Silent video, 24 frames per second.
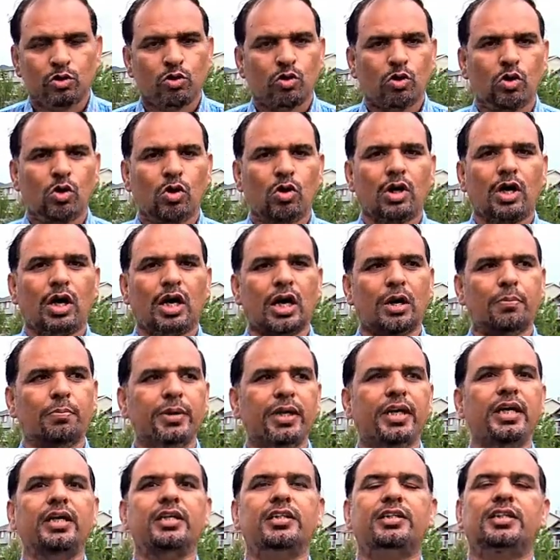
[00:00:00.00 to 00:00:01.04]
तो
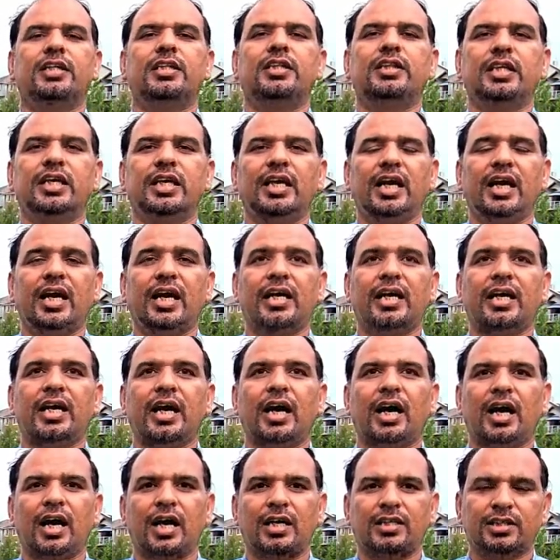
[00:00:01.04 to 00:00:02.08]
अभी चलते हैं कि
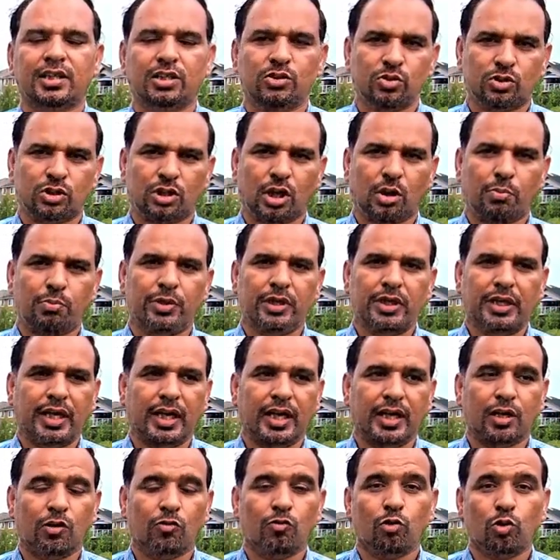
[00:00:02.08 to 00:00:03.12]
आज का जो टॉपिक
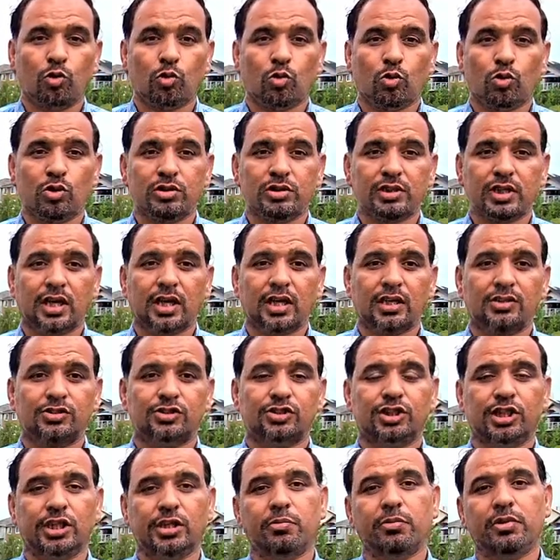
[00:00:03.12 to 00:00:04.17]
है कि वो कौन सा
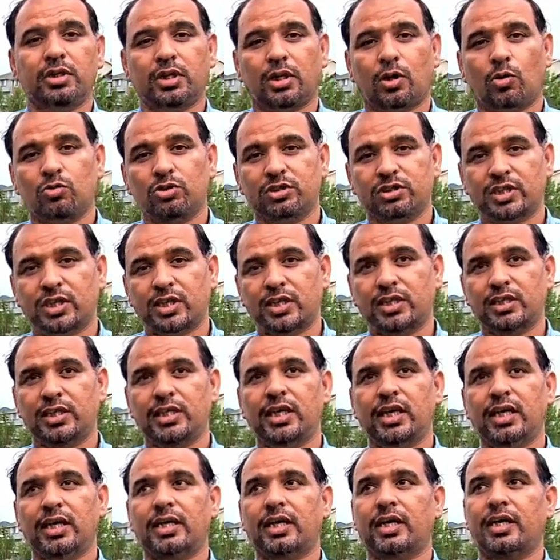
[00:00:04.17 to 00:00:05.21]
स्टीम अनाउंस कर
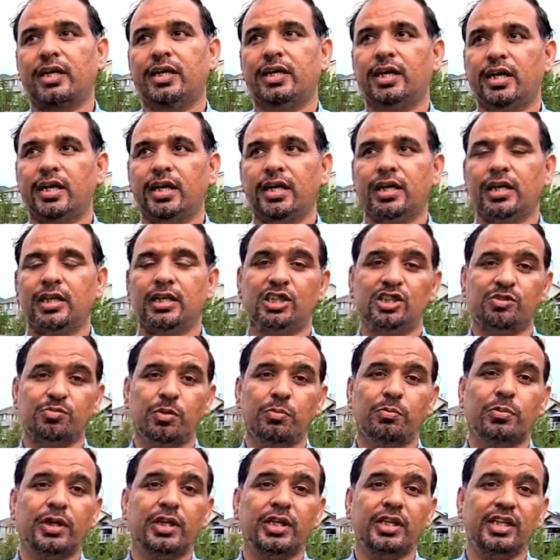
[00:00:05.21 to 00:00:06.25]
दिया है कनाडा ने कि
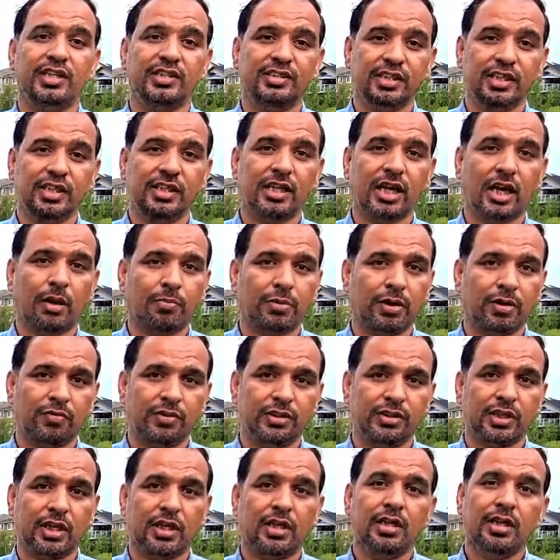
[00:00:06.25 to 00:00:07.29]
जिसमें बड़ी इजीली आपका
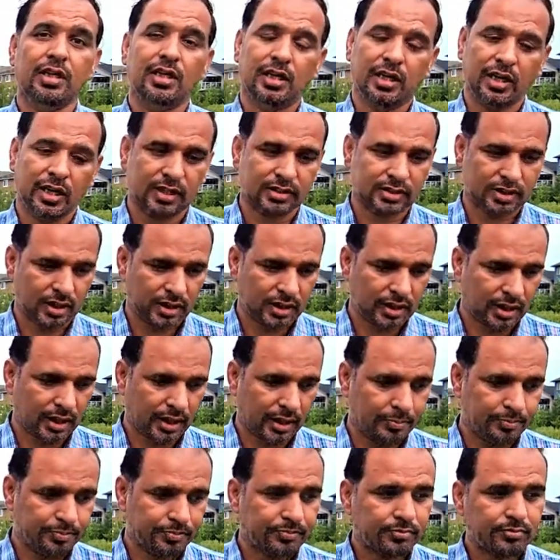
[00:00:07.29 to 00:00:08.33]
वीज़ा लग सकता है